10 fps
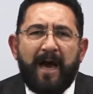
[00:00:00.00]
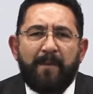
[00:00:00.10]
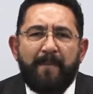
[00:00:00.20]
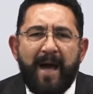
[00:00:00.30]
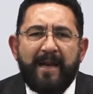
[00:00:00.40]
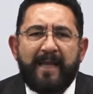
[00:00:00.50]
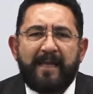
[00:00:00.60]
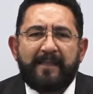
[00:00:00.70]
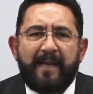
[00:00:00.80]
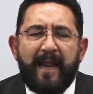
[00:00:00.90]
Al
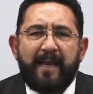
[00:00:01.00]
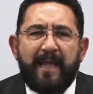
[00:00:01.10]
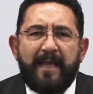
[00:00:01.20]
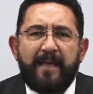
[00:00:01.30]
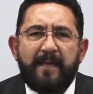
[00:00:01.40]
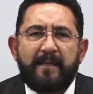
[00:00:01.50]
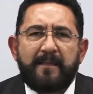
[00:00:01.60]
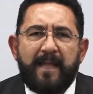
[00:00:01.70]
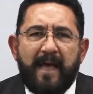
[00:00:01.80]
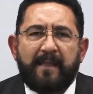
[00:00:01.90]
margen de la ley,
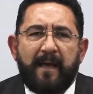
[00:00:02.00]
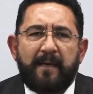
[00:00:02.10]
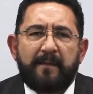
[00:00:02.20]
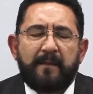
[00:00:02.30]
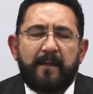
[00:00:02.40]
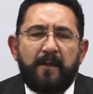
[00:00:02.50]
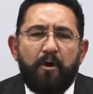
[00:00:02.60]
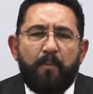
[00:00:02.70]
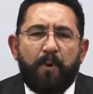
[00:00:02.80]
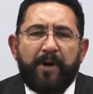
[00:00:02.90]
nada.
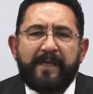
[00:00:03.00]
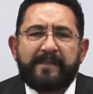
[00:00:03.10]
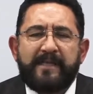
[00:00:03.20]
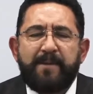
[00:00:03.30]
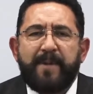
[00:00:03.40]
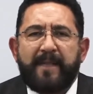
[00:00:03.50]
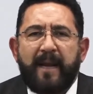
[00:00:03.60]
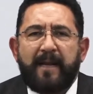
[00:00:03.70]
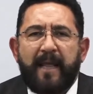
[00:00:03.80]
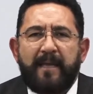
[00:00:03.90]
Por encima de
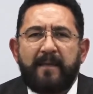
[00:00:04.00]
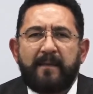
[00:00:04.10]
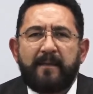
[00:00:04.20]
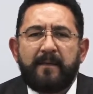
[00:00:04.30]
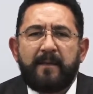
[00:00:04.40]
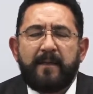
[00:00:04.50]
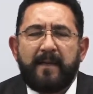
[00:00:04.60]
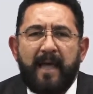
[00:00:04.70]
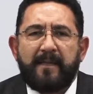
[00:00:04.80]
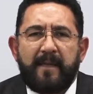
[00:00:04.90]
la ley,
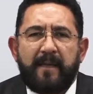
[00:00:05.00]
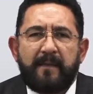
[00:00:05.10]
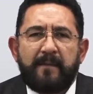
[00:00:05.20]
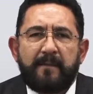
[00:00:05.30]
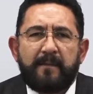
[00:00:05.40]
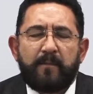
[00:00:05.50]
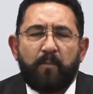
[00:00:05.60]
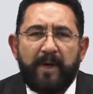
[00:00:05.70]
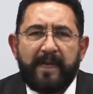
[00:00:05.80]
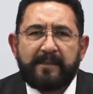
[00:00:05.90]
nadie.
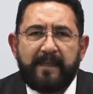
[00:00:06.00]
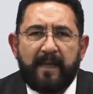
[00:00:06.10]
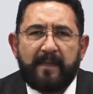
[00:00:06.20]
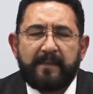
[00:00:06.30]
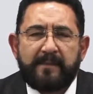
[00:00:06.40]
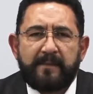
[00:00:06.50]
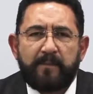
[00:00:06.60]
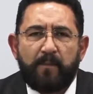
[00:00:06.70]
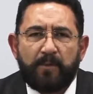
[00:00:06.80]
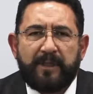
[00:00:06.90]
Buenas tardes,
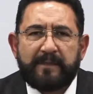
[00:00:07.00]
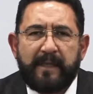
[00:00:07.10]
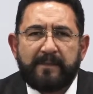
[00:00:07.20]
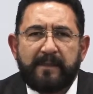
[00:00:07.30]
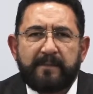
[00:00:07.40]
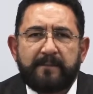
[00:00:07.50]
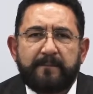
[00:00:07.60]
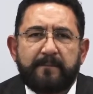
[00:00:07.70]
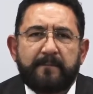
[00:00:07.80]
muchas gracias.